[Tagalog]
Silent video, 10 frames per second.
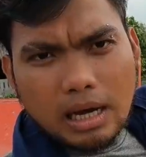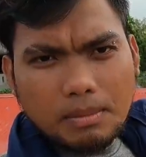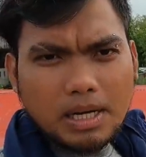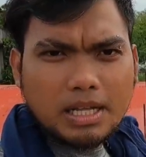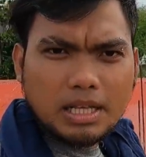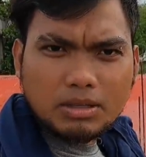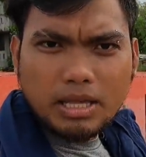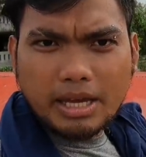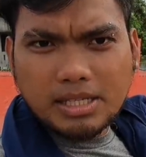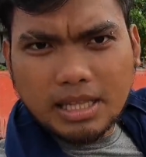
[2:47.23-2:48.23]
Habang nandito
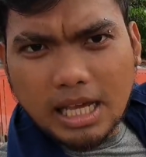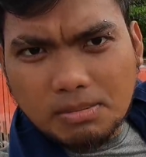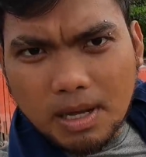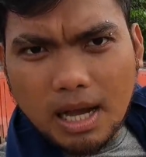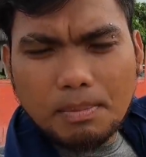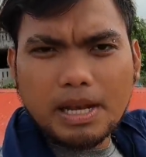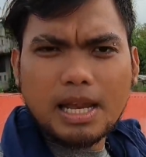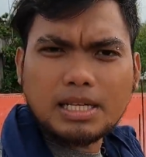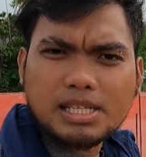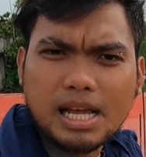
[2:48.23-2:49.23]
tayo sa taas mga
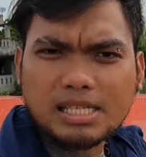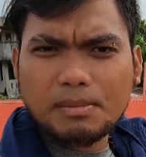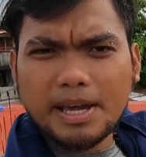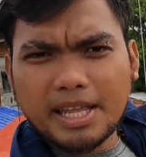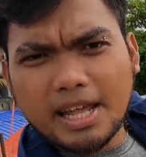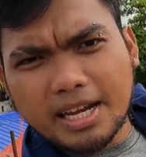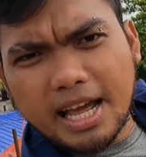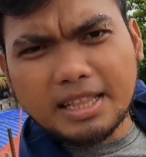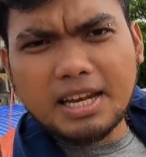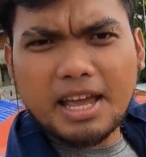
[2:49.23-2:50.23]
kapanalig, sinasabayan na rin
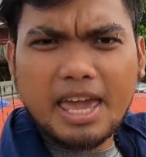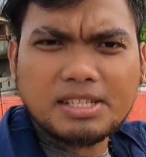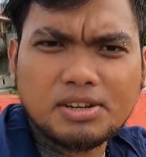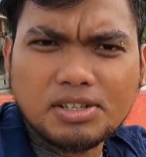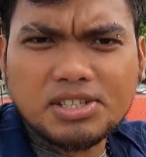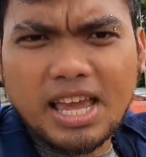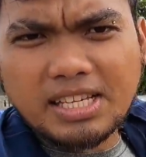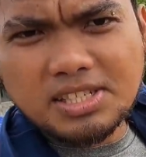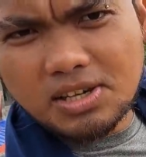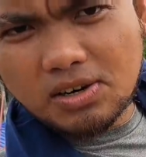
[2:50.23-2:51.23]
natin ang
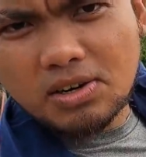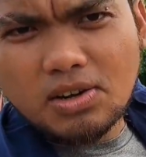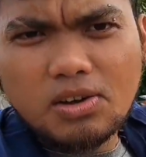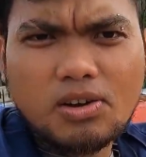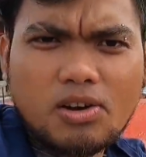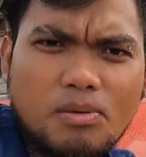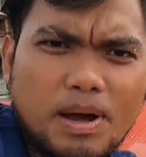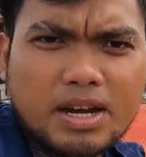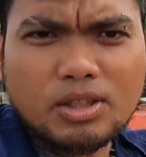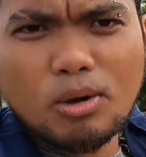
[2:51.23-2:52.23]
exercise, no? O
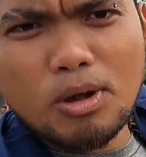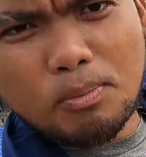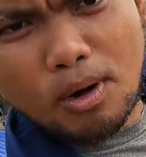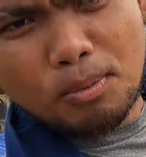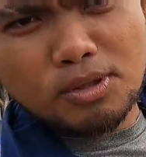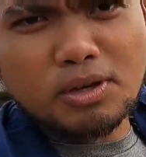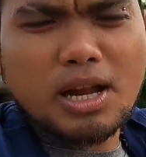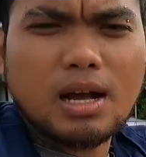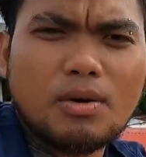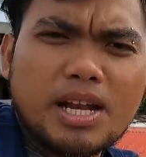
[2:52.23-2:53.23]
para double purpose yung
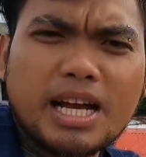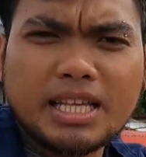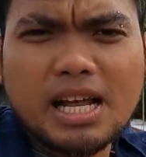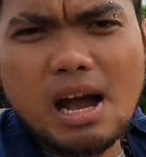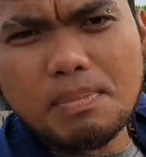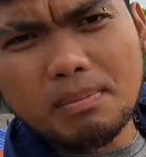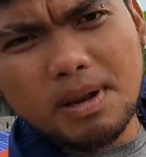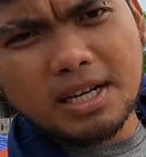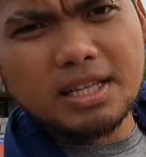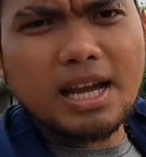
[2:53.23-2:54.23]
ginagawa natin,
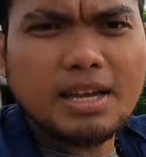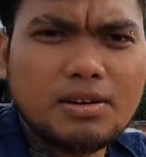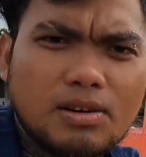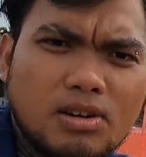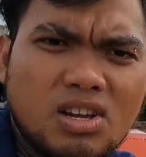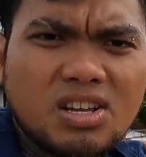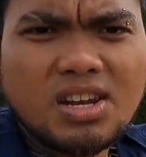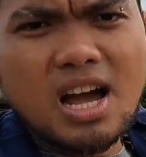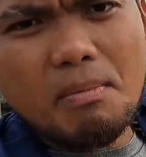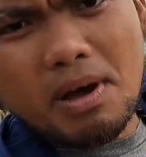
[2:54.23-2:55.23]
nakapag-vlog na tayo
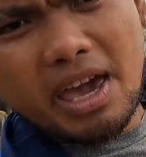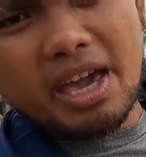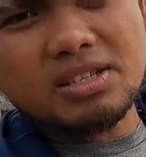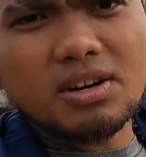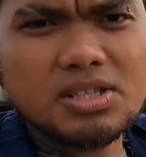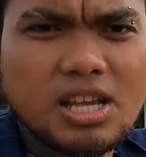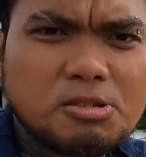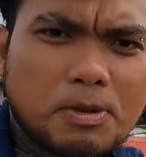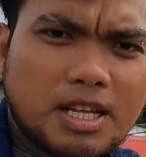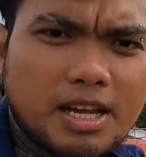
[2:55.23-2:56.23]

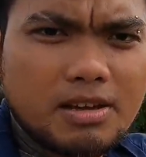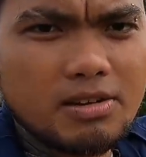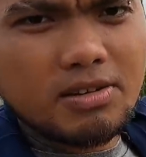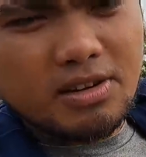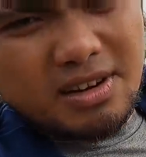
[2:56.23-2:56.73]
nakapag-exercise pa tayo.